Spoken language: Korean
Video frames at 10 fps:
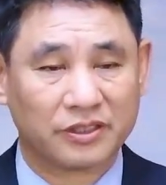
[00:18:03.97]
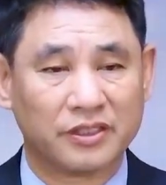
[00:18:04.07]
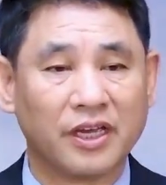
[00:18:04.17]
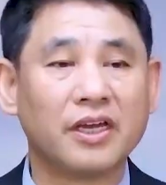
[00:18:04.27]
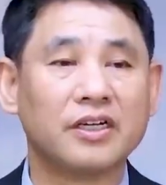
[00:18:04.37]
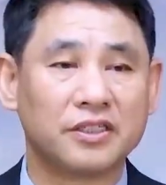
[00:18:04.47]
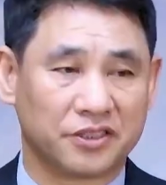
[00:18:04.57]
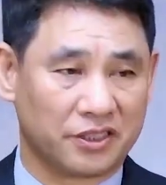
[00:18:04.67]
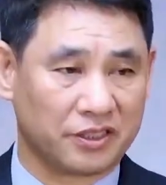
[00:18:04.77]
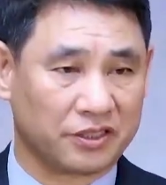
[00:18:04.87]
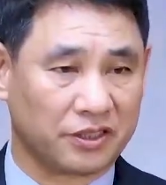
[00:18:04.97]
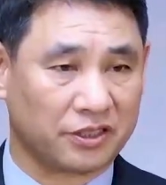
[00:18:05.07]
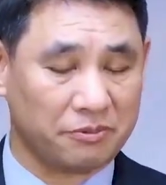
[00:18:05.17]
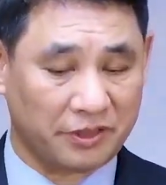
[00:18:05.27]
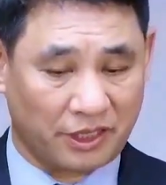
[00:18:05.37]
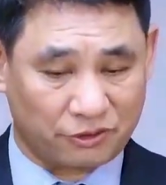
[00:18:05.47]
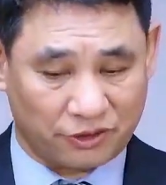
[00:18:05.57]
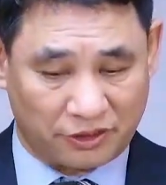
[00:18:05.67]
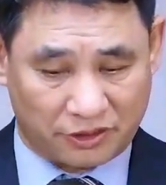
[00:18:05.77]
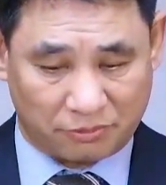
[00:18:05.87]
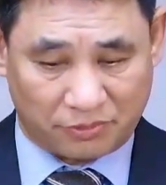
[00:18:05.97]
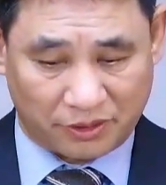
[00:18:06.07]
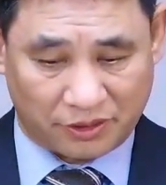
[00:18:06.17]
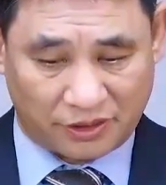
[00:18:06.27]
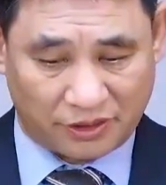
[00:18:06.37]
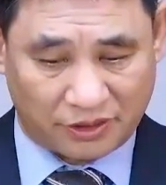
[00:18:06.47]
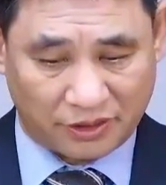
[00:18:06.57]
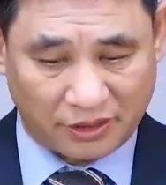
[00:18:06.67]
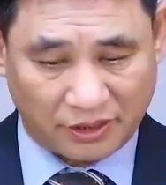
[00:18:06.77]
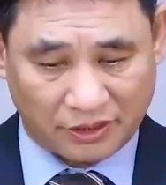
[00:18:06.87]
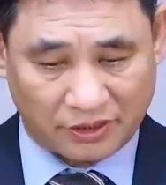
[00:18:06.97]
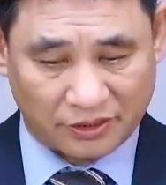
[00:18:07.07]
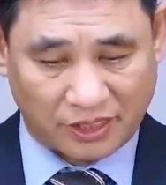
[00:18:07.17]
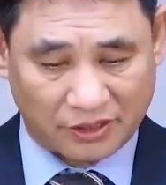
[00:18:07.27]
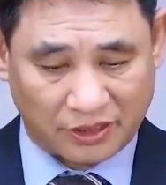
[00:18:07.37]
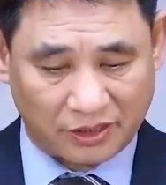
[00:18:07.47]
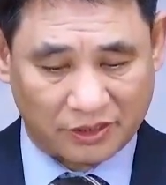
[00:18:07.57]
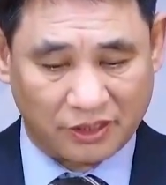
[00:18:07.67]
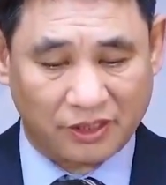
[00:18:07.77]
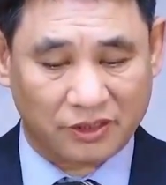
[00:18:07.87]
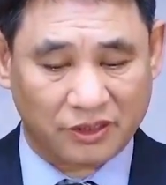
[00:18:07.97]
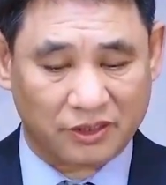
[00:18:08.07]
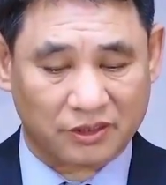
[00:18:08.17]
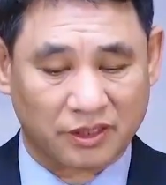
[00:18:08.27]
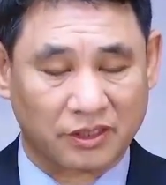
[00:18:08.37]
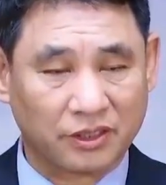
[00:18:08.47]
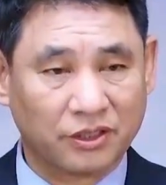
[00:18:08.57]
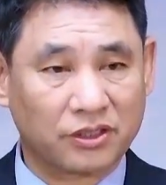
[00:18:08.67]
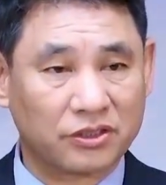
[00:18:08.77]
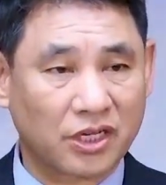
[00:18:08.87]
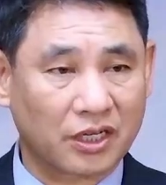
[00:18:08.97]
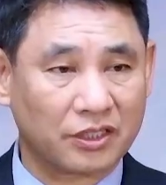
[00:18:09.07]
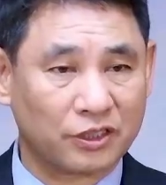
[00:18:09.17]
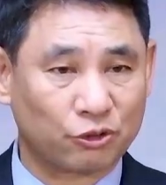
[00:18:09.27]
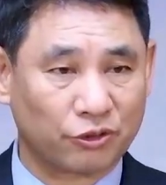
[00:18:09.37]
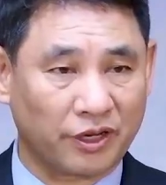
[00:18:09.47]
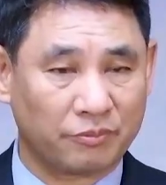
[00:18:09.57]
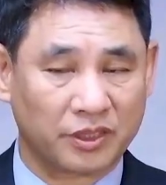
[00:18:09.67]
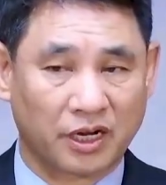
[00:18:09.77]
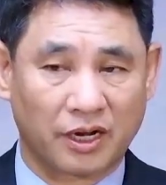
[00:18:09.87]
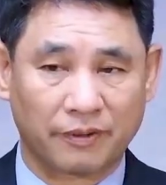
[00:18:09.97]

예를 들어서 설명하죠. 이 신명기 사장에서 예를 들어서 어떤 사건을 소개합니까?